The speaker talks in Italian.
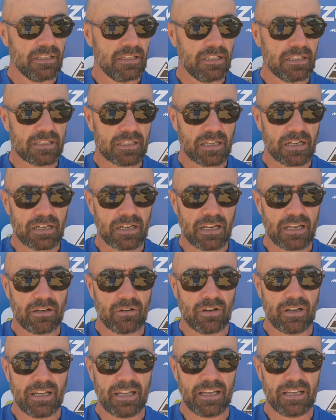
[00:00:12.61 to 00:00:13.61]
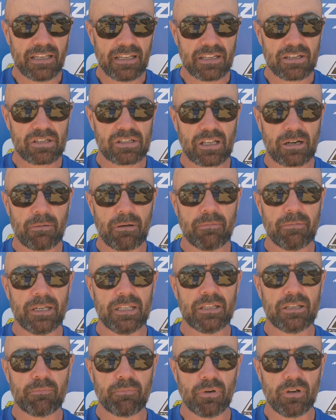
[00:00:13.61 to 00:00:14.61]
Il terreno è
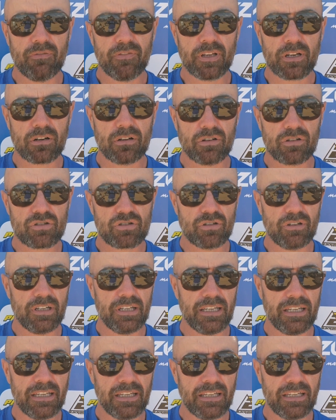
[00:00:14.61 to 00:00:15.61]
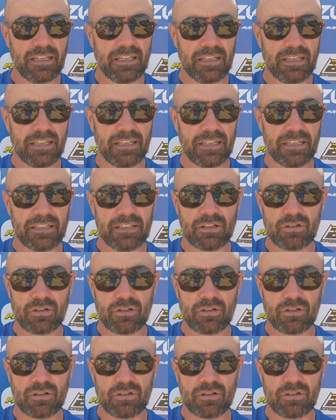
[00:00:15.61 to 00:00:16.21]
estremamente polveroso e